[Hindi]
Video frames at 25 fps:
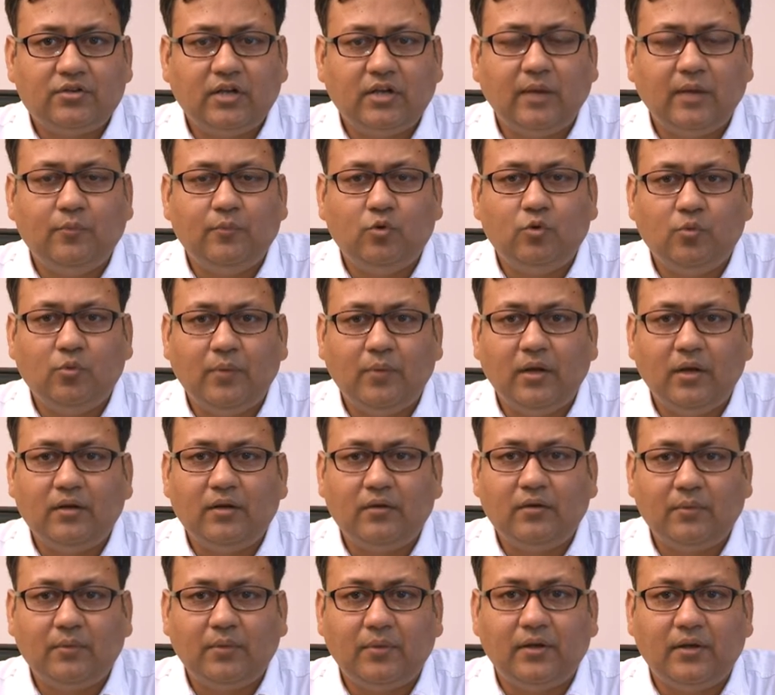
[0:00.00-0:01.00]
श्याम डूमार
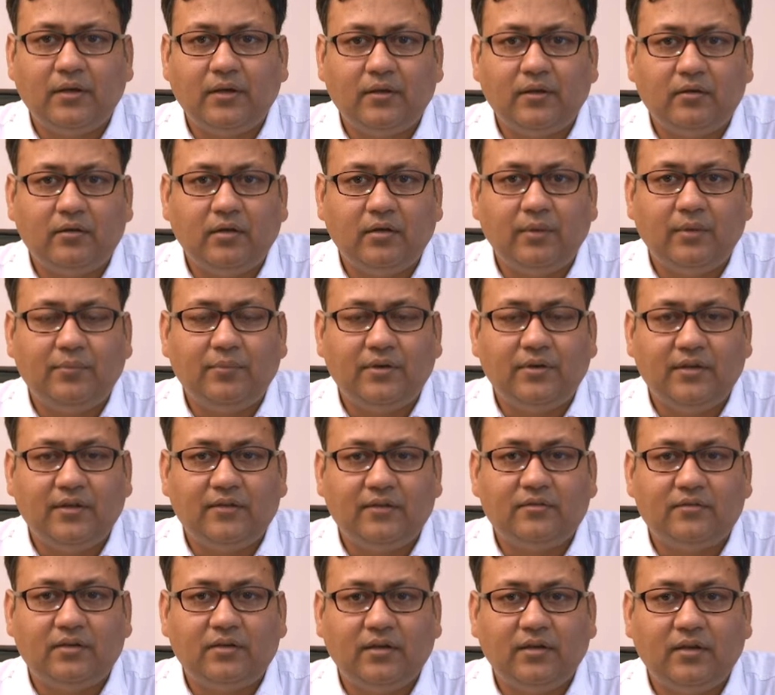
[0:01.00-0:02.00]
हमारे एम
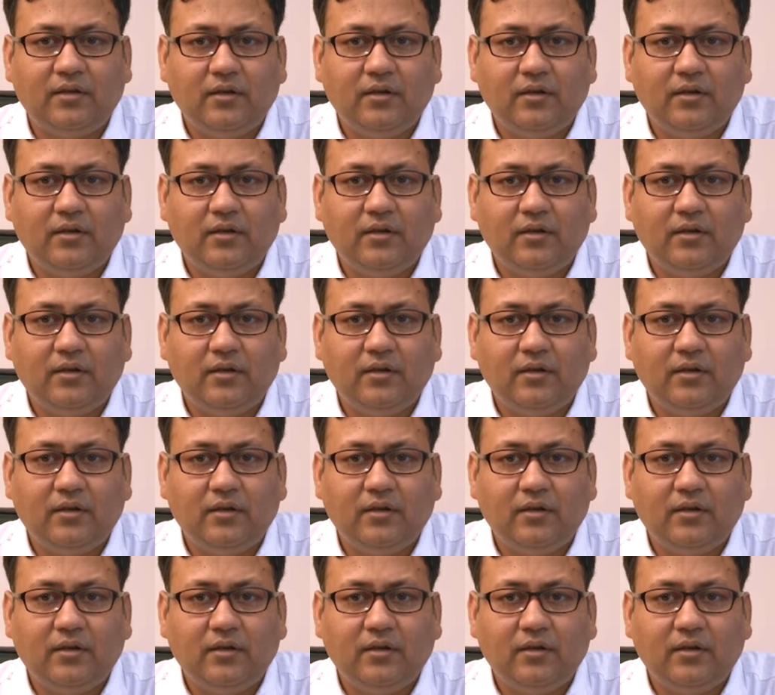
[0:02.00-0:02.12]
थे